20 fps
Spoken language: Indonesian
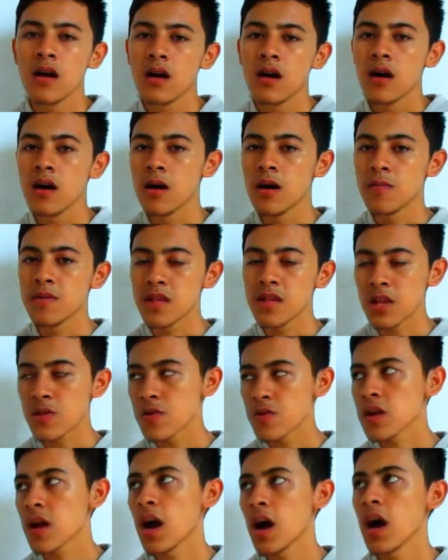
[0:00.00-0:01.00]
e, bisa
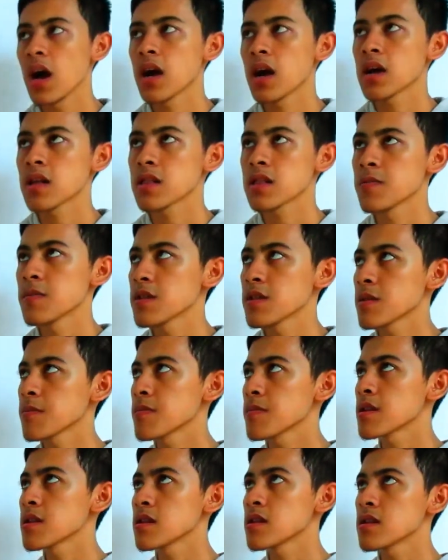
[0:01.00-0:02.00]
juga
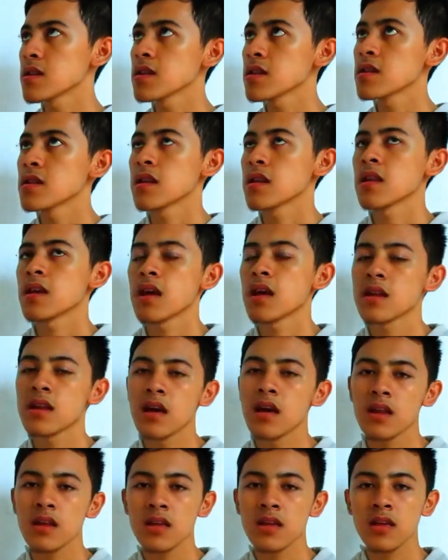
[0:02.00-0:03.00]
teman-teman lihat
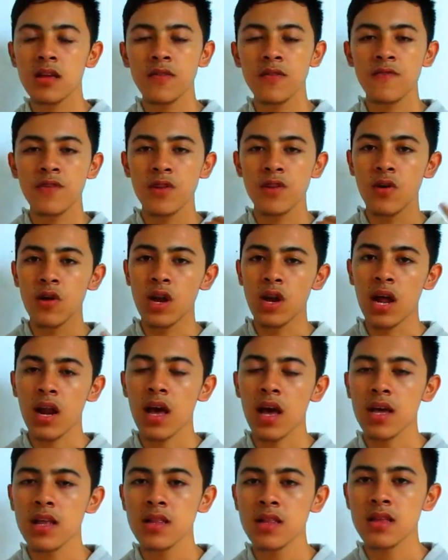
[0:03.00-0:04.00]
dari video
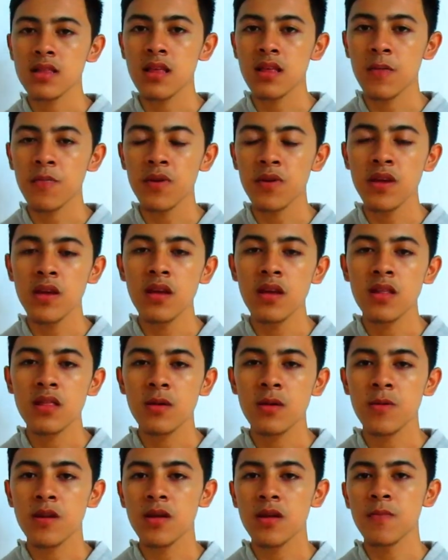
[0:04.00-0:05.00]
orang lain tetapi
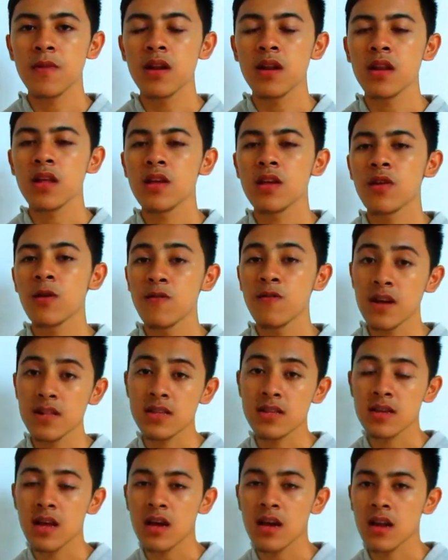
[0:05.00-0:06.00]
teman-teman
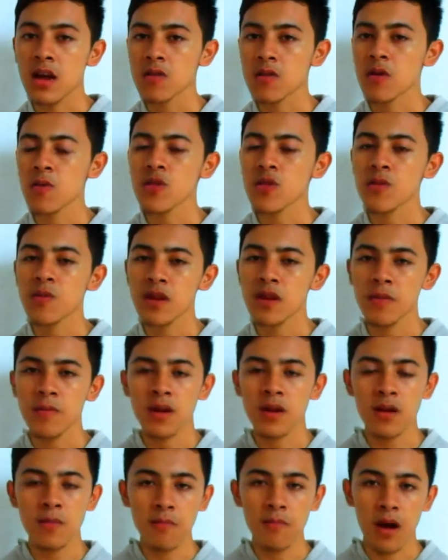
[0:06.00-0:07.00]
inovasikan atau
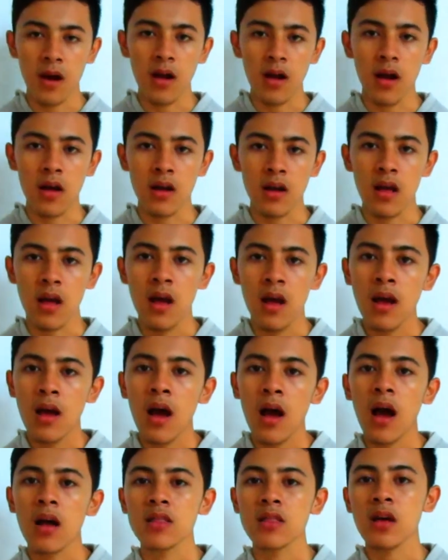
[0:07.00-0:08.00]
teman-teman kembangkan
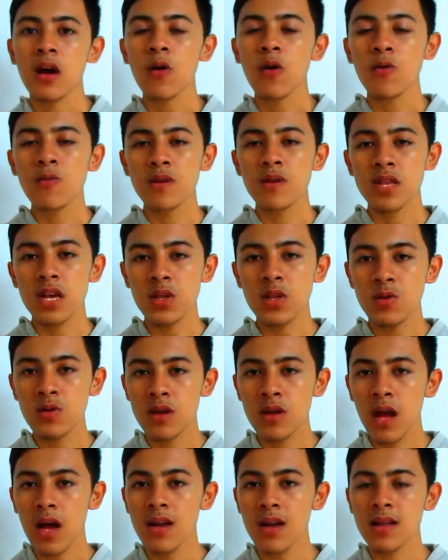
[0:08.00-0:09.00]
atau bisa
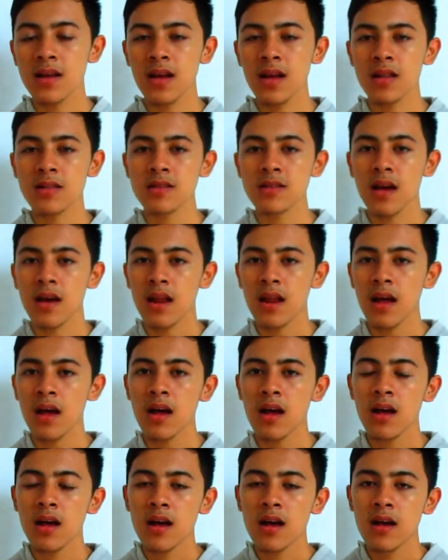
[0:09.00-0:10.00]
juga dengan
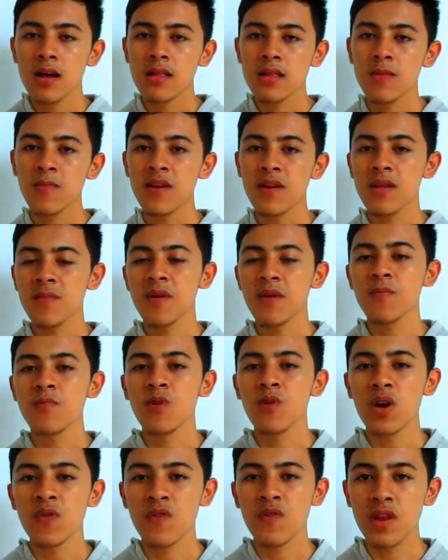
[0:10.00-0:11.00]
cara teman-teman
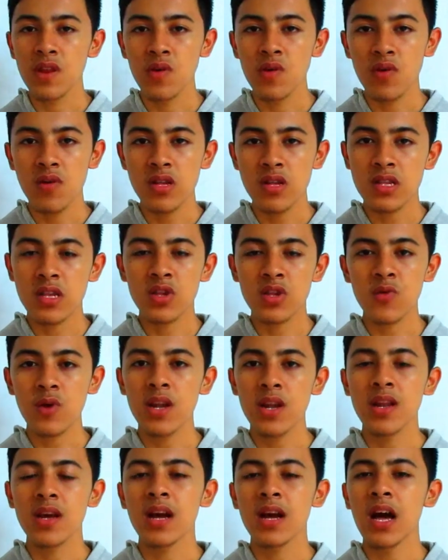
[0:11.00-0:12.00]
buat video
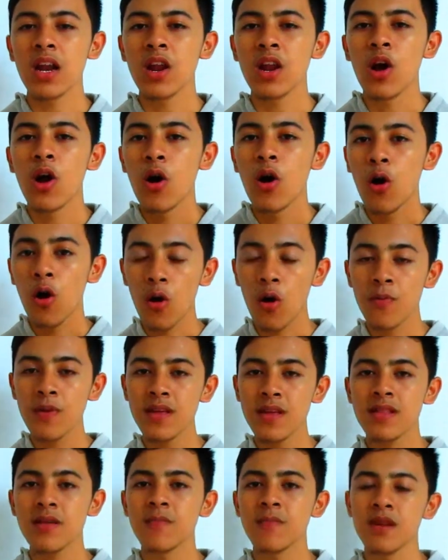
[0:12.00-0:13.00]
sesuai dengan
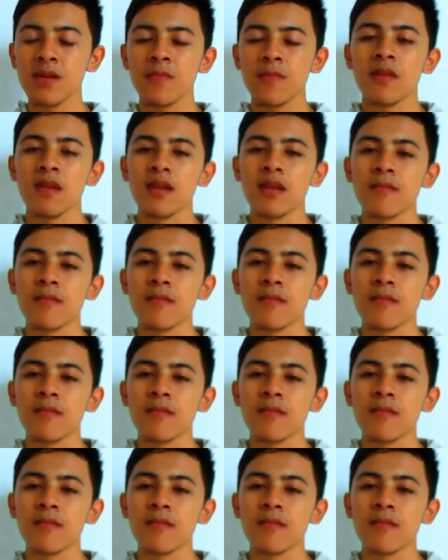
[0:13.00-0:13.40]
hobi teman-teman